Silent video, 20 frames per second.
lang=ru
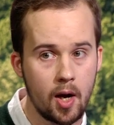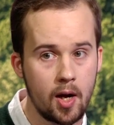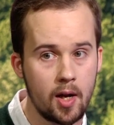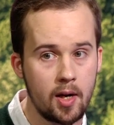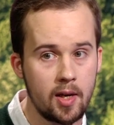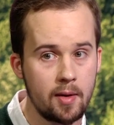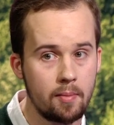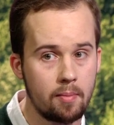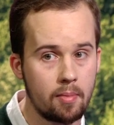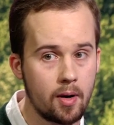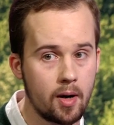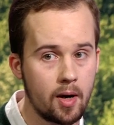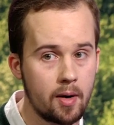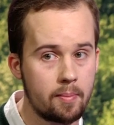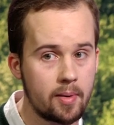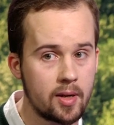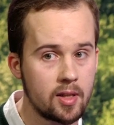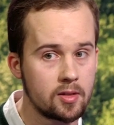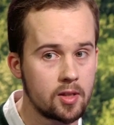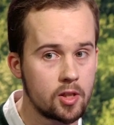
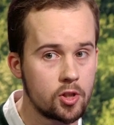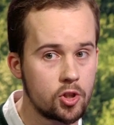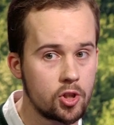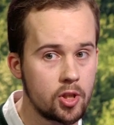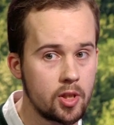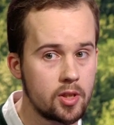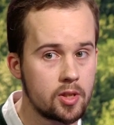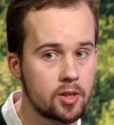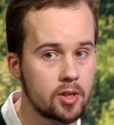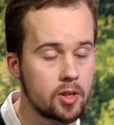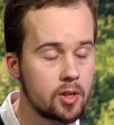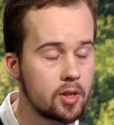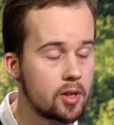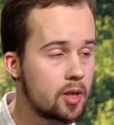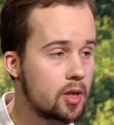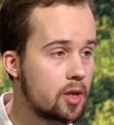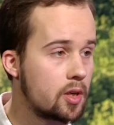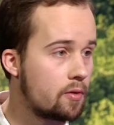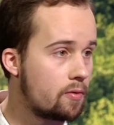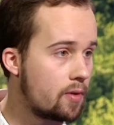либо предложить
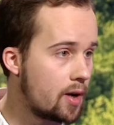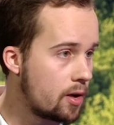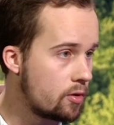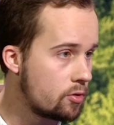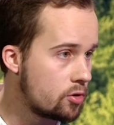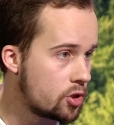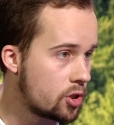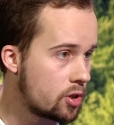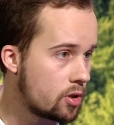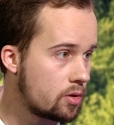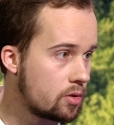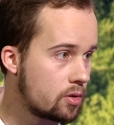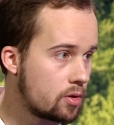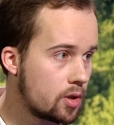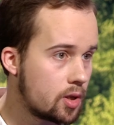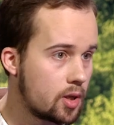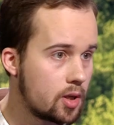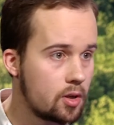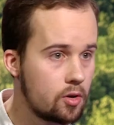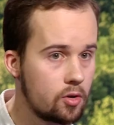ваучер
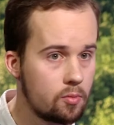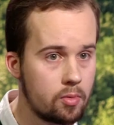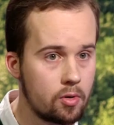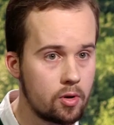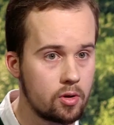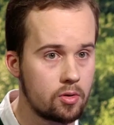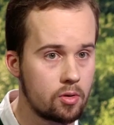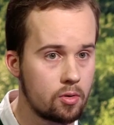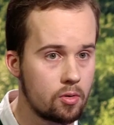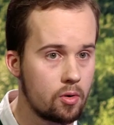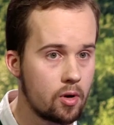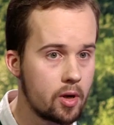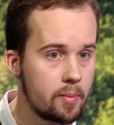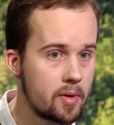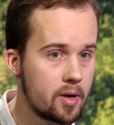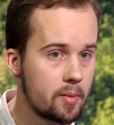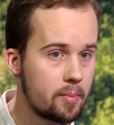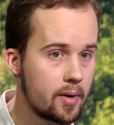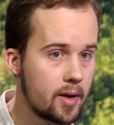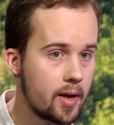на любое другое
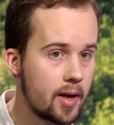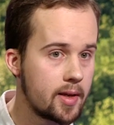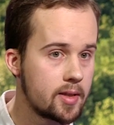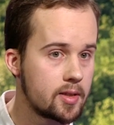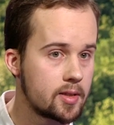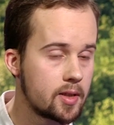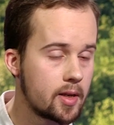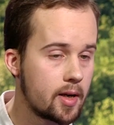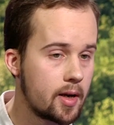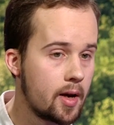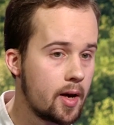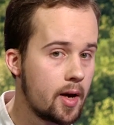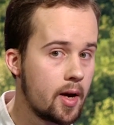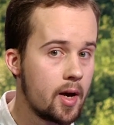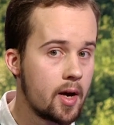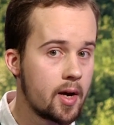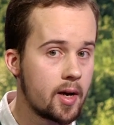мероприятие